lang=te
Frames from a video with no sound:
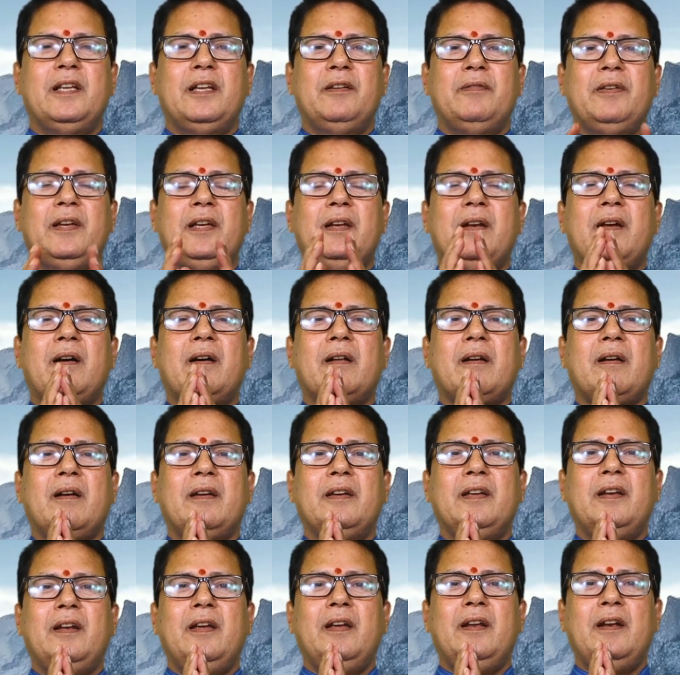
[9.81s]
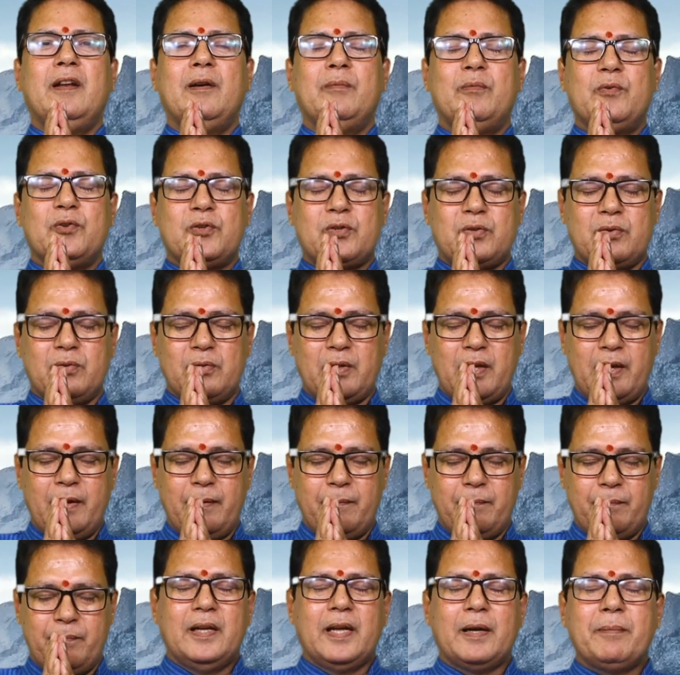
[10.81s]
దేవి నారాయణే నమోస్తుతే
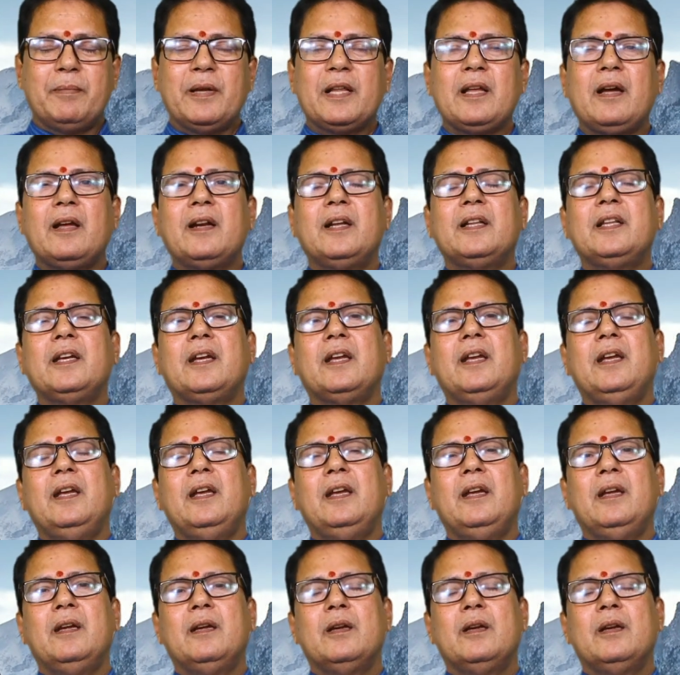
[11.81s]
నర్మదా నదికి